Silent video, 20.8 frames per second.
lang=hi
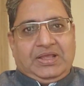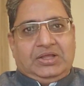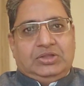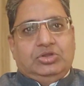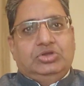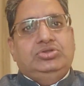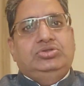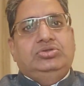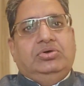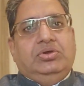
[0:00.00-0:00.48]

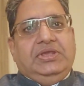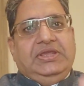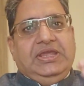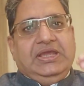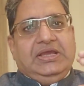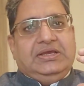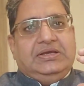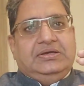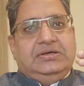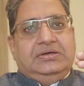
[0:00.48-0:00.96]
दोस्तों
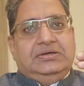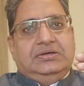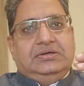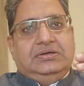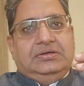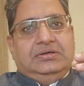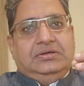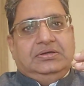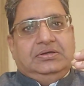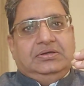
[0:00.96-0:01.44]
एक
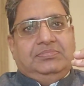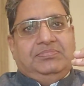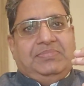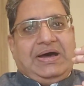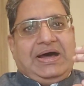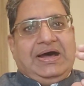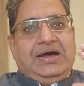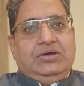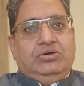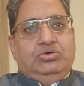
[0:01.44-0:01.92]

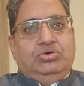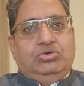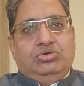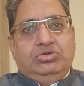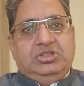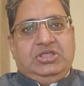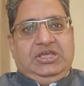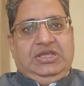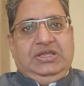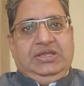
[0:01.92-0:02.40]
महागुरु
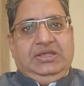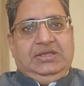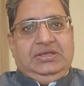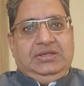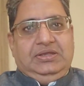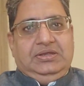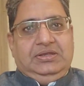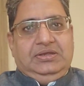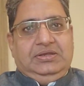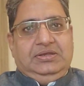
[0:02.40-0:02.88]
थे
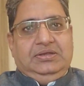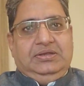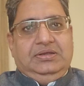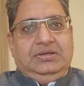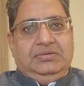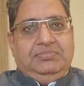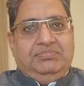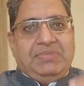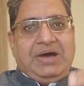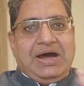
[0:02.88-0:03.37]

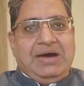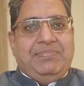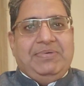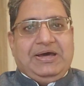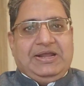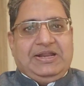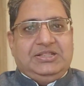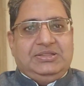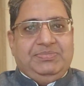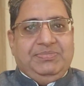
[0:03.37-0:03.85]

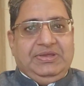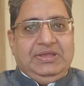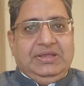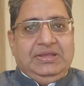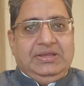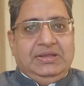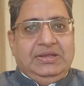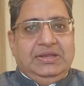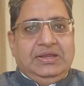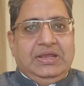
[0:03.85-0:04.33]
महाभारत में
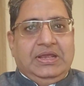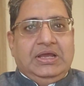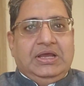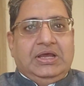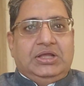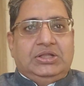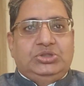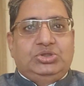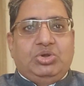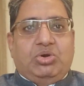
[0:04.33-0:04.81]

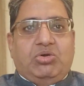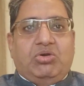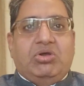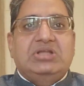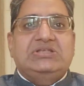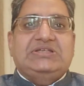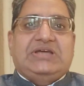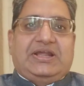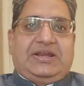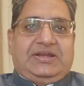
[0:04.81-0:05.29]

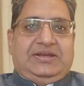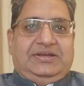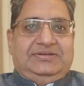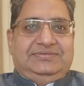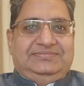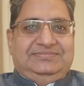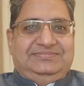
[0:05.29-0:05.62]
द्रोणाचार्य